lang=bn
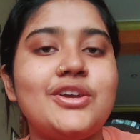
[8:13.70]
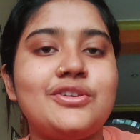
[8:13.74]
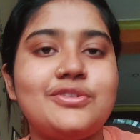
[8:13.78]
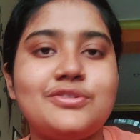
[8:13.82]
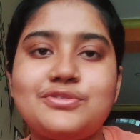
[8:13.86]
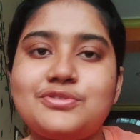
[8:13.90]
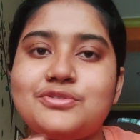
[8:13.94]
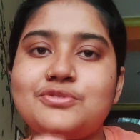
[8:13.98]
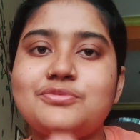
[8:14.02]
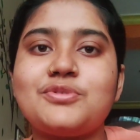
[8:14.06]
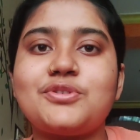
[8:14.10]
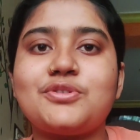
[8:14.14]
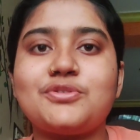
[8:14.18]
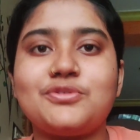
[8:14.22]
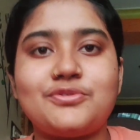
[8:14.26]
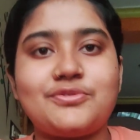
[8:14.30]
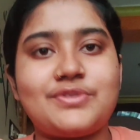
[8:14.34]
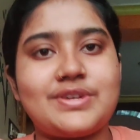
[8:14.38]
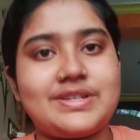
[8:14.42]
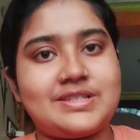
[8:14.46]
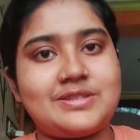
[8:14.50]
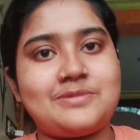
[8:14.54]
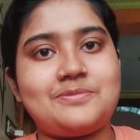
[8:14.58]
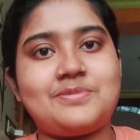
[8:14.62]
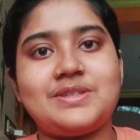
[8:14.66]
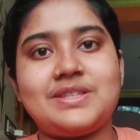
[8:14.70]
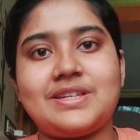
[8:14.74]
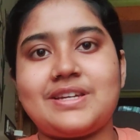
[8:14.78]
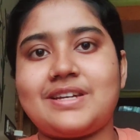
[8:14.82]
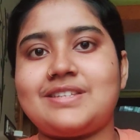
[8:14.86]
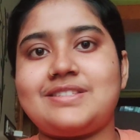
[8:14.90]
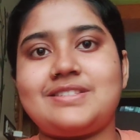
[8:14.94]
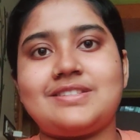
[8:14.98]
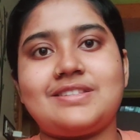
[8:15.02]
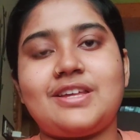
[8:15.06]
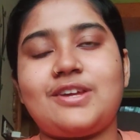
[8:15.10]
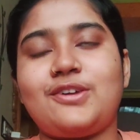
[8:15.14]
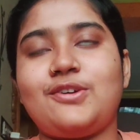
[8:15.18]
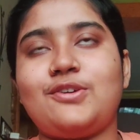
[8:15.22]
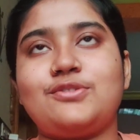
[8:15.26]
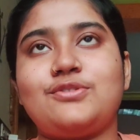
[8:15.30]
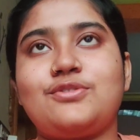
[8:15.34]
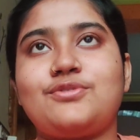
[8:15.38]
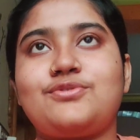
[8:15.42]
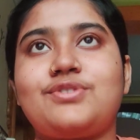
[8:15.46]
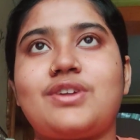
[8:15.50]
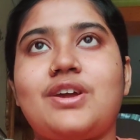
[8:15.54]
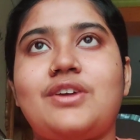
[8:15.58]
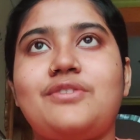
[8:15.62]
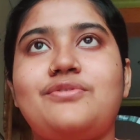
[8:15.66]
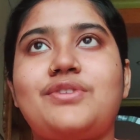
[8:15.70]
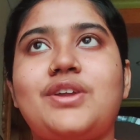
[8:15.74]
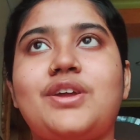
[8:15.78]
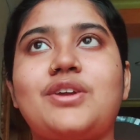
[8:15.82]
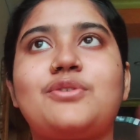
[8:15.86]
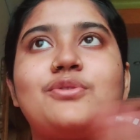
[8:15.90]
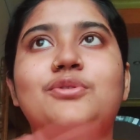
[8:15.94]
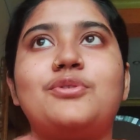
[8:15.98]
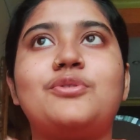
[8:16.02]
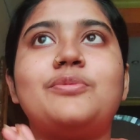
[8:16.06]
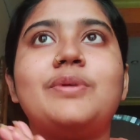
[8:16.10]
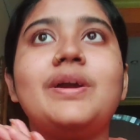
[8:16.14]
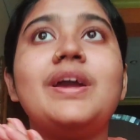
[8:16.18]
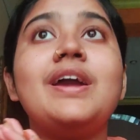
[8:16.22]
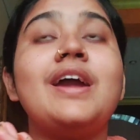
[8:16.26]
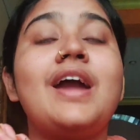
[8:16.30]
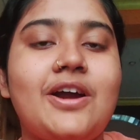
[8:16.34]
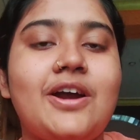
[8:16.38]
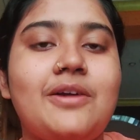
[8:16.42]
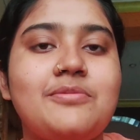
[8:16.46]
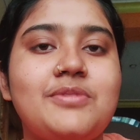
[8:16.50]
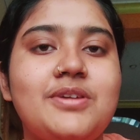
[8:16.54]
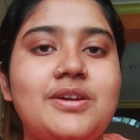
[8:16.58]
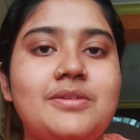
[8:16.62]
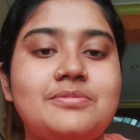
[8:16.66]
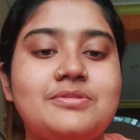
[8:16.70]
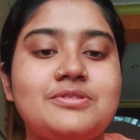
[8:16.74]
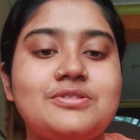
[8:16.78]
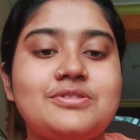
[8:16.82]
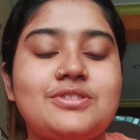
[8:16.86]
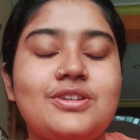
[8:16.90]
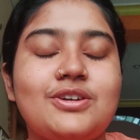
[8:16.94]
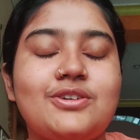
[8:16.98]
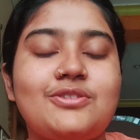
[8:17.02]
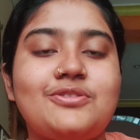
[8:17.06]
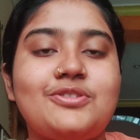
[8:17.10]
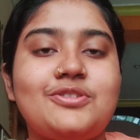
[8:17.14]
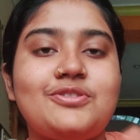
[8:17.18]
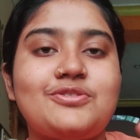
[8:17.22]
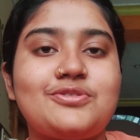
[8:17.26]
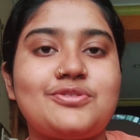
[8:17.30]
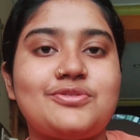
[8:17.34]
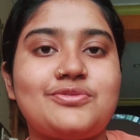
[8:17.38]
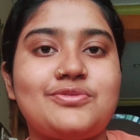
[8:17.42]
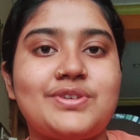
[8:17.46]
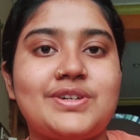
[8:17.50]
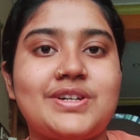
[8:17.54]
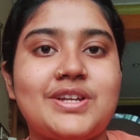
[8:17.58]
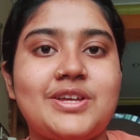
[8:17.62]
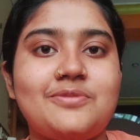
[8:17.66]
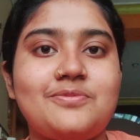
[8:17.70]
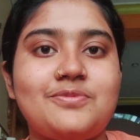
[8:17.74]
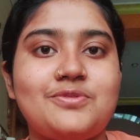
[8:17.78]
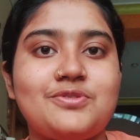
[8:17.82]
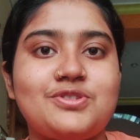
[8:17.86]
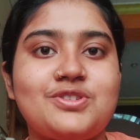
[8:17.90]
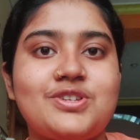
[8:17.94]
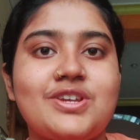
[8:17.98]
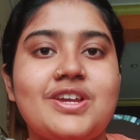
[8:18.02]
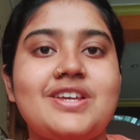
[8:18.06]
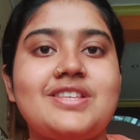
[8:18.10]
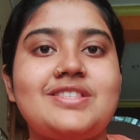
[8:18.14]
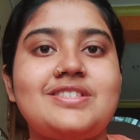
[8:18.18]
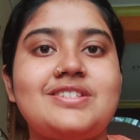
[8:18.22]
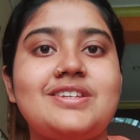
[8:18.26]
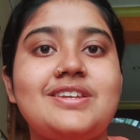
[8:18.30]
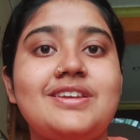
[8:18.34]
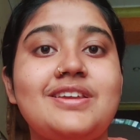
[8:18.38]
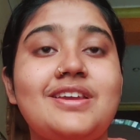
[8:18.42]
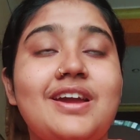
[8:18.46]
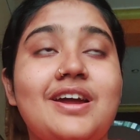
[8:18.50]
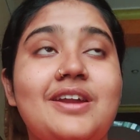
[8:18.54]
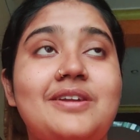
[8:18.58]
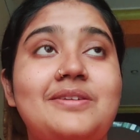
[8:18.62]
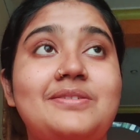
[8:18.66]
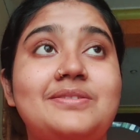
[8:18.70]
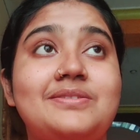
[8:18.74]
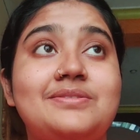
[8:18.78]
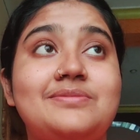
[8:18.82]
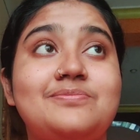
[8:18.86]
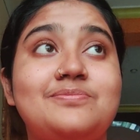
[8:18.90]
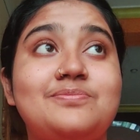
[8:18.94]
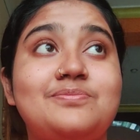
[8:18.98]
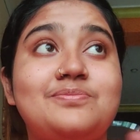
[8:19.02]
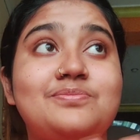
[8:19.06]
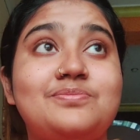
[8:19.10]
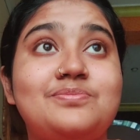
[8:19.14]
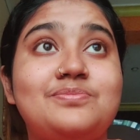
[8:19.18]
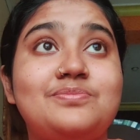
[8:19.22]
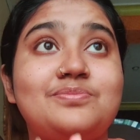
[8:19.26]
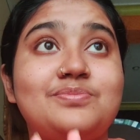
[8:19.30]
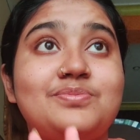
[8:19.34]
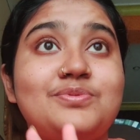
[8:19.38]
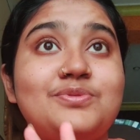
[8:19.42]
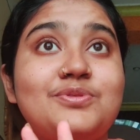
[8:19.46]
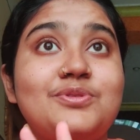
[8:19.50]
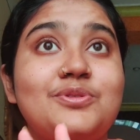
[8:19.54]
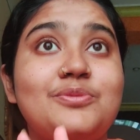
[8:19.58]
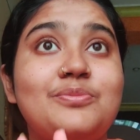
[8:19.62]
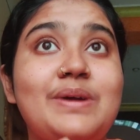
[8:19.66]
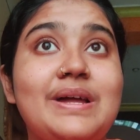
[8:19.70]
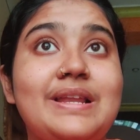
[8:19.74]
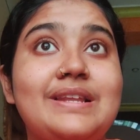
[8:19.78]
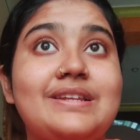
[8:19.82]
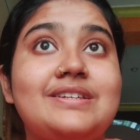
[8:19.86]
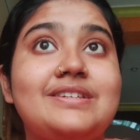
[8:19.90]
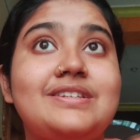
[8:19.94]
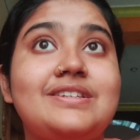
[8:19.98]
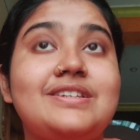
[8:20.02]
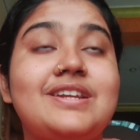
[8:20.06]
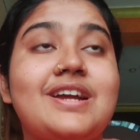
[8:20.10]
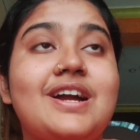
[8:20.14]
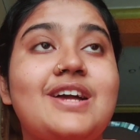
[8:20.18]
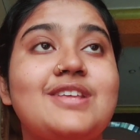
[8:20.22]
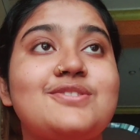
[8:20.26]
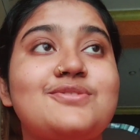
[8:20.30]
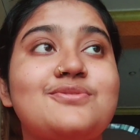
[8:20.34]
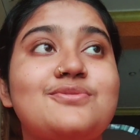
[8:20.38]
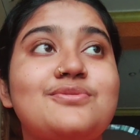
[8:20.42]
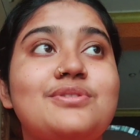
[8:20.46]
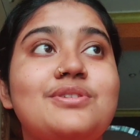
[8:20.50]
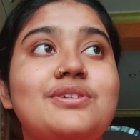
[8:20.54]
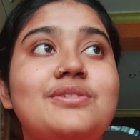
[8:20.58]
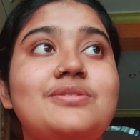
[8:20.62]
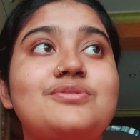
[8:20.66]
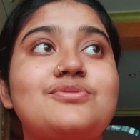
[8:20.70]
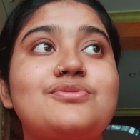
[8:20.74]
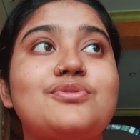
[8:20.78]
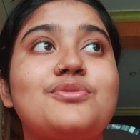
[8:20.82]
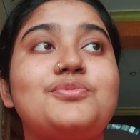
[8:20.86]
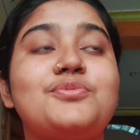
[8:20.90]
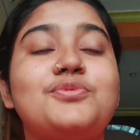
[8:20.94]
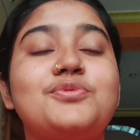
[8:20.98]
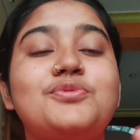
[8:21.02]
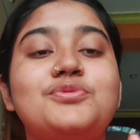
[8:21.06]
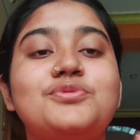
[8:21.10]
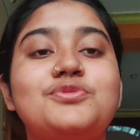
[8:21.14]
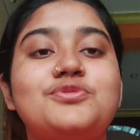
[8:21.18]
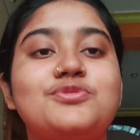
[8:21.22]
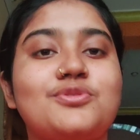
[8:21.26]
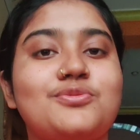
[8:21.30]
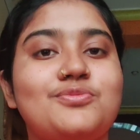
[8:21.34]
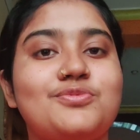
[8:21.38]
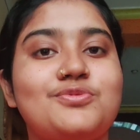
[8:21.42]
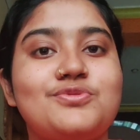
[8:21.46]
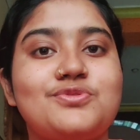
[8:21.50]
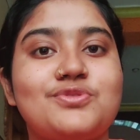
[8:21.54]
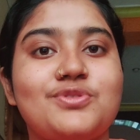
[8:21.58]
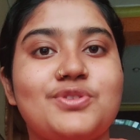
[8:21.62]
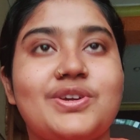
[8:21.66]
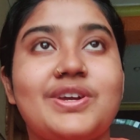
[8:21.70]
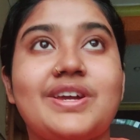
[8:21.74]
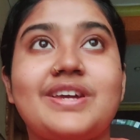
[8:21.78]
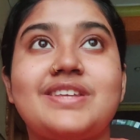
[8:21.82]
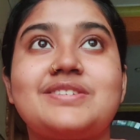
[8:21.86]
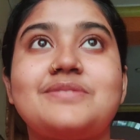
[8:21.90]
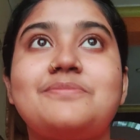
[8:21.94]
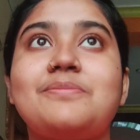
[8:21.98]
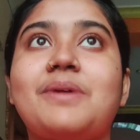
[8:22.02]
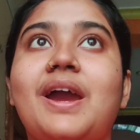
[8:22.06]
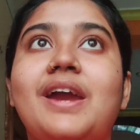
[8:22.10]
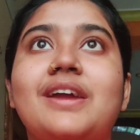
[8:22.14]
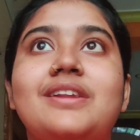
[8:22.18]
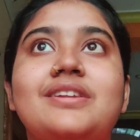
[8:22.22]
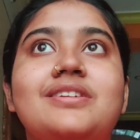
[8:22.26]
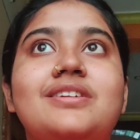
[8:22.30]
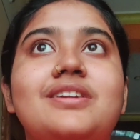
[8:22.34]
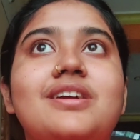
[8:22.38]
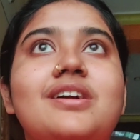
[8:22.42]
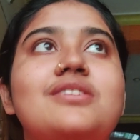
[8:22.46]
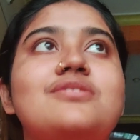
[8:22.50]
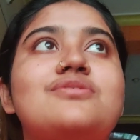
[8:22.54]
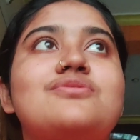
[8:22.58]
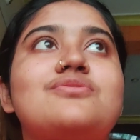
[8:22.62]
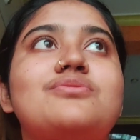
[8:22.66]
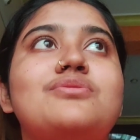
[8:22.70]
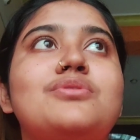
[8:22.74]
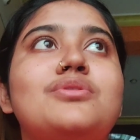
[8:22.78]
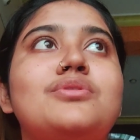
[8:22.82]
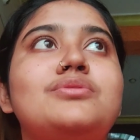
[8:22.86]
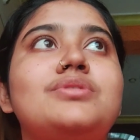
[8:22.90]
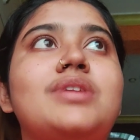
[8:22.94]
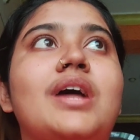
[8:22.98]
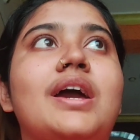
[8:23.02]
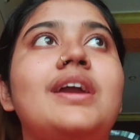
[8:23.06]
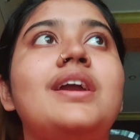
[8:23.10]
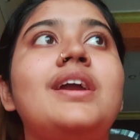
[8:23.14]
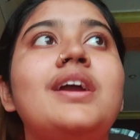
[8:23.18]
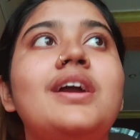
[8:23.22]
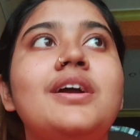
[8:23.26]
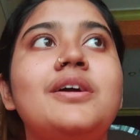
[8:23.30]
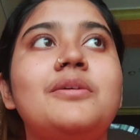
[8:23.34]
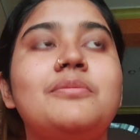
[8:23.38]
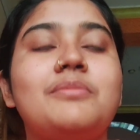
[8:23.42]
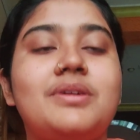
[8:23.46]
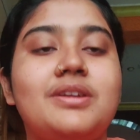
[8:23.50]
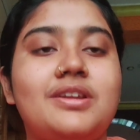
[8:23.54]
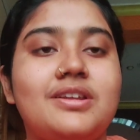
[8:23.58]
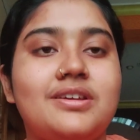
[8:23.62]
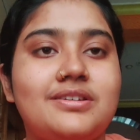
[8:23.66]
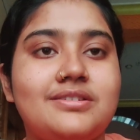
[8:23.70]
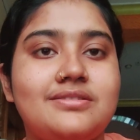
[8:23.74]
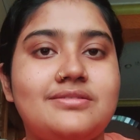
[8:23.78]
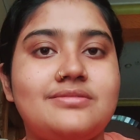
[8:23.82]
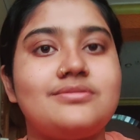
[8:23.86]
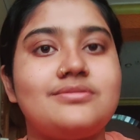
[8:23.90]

ইউটিউবে কোনো রেসিপি দেখেছে তাই হয়তো ট্রাই ব্রাই করবে তো আমি আপাতত এখন এই সোফাটাই বসে আছি আর পুরো ব্যালকনির গাছগুলো না সবুজ সবুজ হয়ে গেছে বাইরের গাছগুলোও তাই মানে